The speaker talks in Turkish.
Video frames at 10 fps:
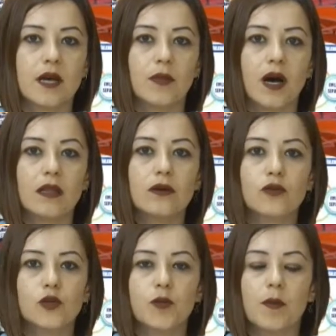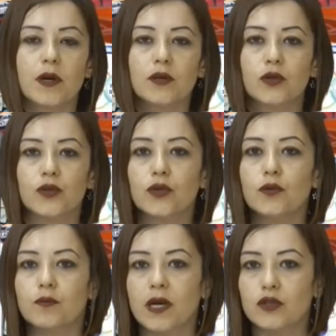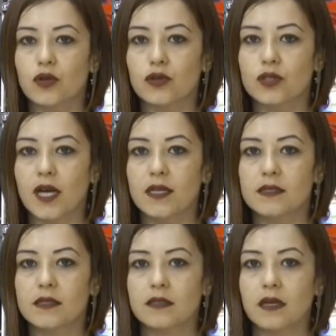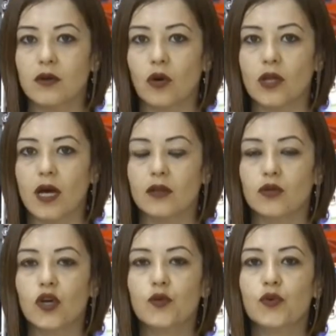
bağlı Kuşbaba köyü Başgöz Yaylası'nda konaklıyor.